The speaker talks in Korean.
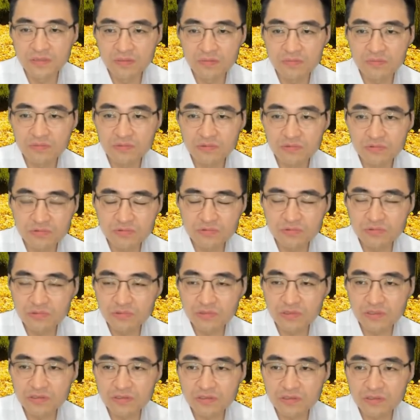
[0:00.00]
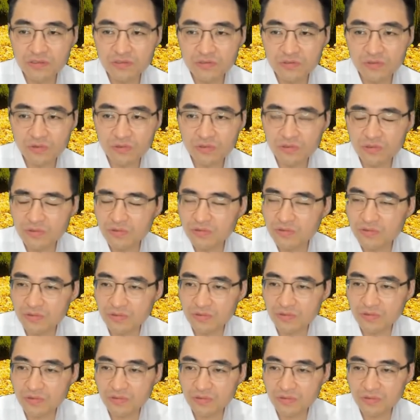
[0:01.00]
뭐 누구도 예측하기 좀
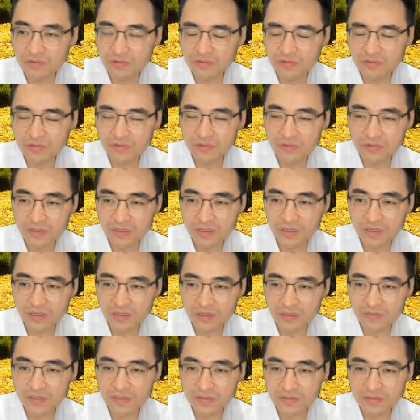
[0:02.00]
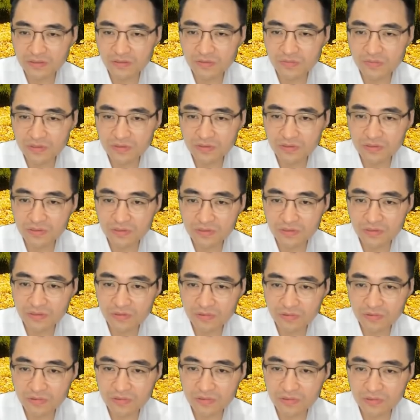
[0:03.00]
어려웠고, 아까 설명드린
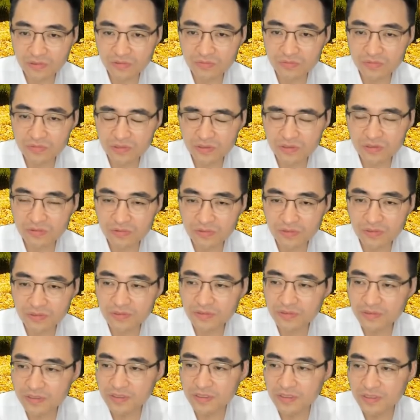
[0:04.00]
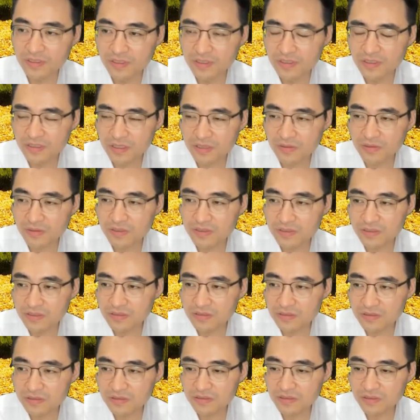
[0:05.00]
대로 그렇게 움직였고요. 다만
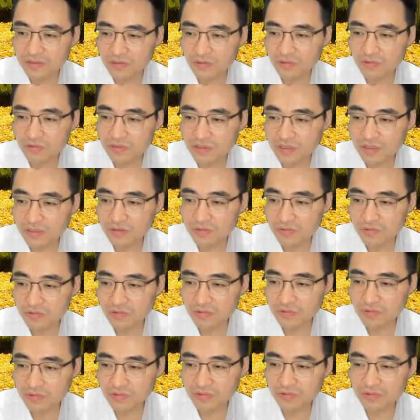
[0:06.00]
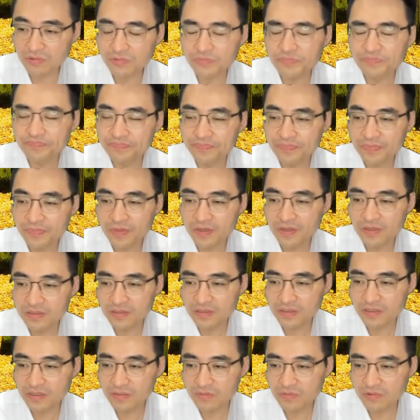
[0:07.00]
이제는 이제 1월달이고
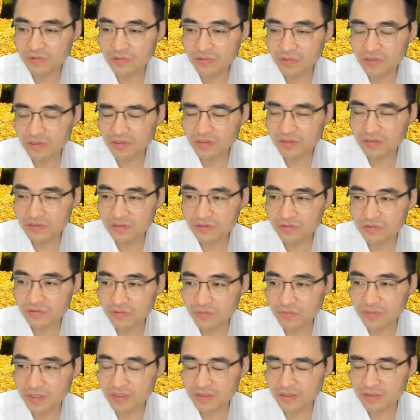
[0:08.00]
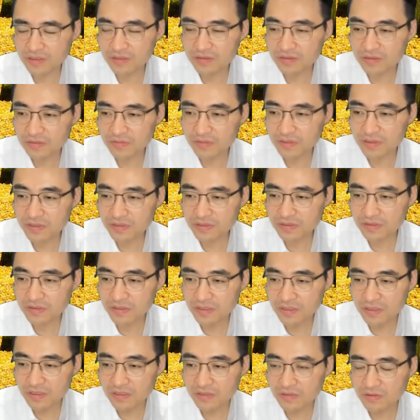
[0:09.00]
시장이 뭐 어떻게 갈지는 좀 봐야 되겠지만,
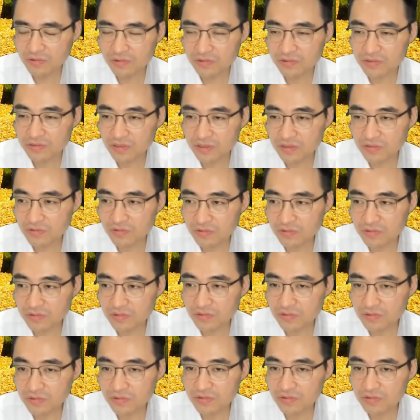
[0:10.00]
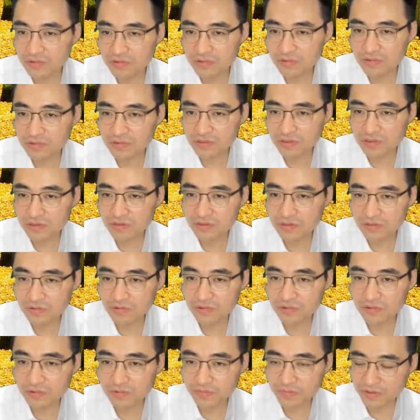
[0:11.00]
코스닥도 그렇고 전체적인
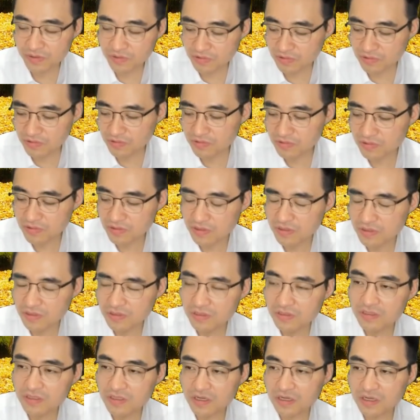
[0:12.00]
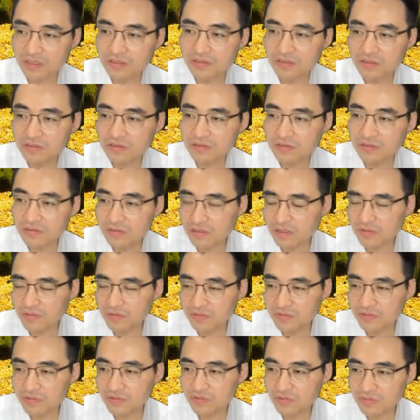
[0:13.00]
코스피도 악재들을
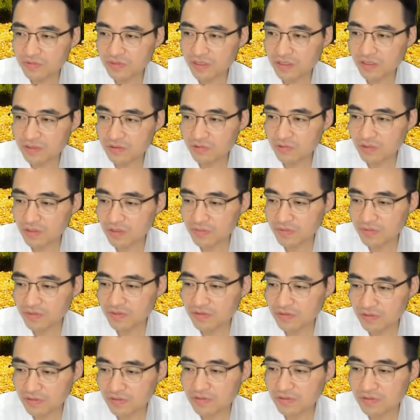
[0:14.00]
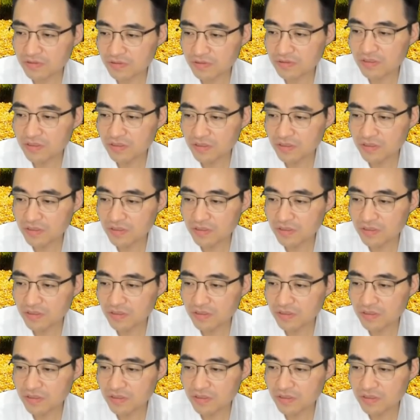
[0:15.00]
대부분 좀 잘 소화하면서